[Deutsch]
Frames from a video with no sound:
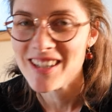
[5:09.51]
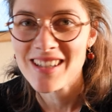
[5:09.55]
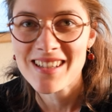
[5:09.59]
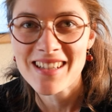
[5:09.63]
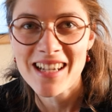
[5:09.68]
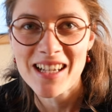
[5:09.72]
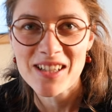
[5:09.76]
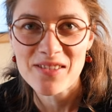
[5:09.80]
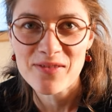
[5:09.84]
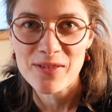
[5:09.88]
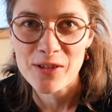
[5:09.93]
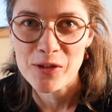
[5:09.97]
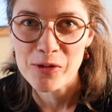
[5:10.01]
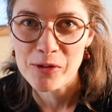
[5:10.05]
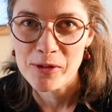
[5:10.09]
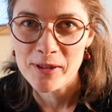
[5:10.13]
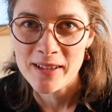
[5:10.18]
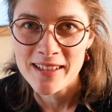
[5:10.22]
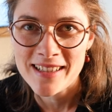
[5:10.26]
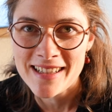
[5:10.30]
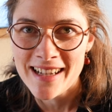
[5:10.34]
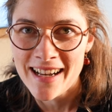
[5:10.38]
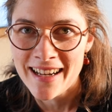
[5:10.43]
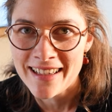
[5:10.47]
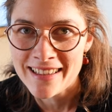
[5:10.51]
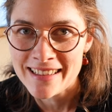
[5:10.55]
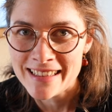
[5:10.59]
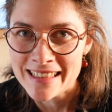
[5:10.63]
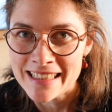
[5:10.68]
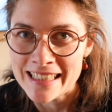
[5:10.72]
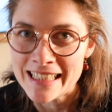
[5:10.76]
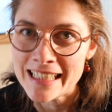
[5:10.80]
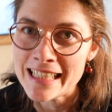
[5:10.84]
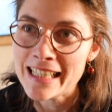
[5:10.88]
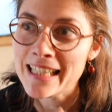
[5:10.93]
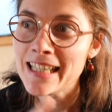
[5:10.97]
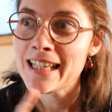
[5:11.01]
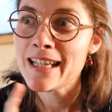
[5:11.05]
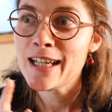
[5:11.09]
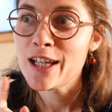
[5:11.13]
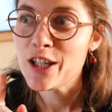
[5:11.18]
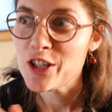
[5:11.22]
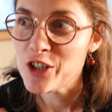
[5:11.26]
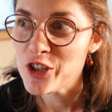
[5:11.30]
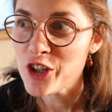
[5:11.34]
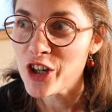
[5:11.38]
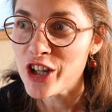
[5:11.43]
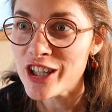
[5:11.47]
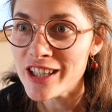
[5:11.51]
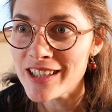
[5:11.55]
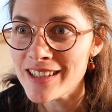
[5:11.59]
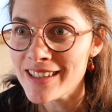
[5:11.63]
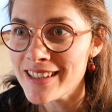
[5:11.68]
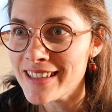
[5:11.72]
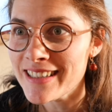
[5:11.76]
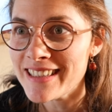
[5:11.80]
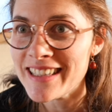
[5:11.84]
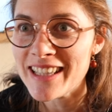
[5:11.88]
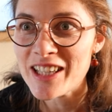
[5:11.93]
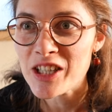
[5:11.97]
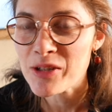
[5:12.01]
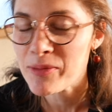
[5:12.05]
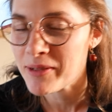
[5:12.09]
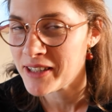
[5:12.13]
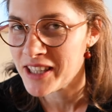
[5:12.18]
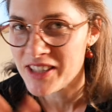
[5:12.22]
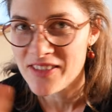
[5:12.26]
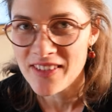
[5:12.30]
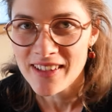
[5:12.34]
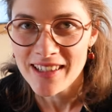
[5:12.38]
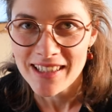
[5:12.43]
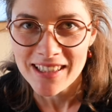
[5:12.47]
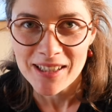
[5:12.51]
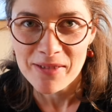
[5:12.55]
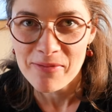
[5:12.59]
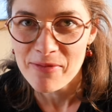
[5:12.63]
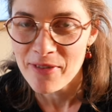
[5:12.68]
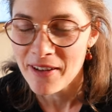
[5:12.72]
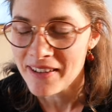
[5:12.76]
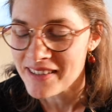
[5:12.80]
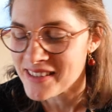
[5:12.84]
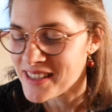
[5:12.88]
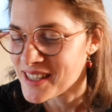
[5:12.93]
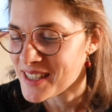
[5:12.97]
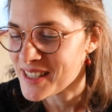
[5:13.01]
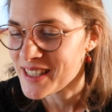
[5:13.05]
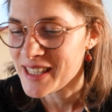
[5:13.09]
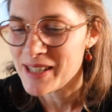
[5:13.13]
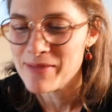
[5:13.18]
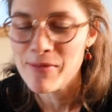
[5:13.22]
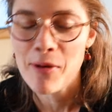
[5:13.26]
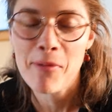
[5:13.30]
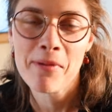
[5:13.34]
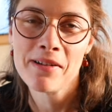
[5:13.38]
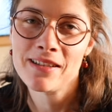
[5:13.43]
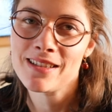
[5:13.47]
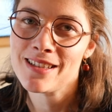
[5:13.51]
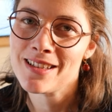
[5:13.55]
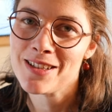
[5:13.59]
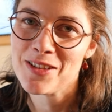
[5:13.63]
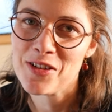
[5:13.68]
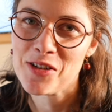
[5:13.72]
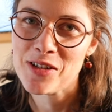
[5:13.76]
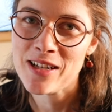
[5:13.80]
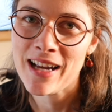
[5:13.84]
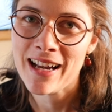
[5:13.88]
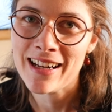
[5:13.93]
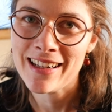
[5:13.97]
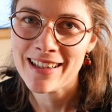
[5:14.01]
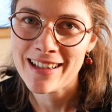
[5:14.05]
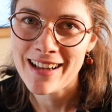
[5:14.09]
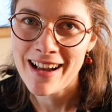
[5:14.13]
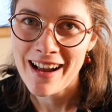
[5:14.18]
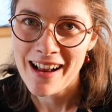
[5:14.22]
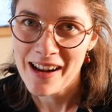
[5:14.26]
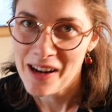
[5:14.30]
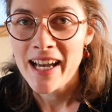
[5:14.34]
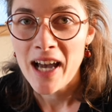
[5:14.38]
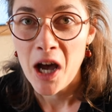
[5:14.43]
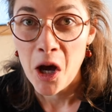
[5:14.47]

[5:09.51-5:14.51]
Das heißt, wir holen jetzt eine neue. Die entspricht zwar nicht dem Pfandsystem, aber es ist total egal.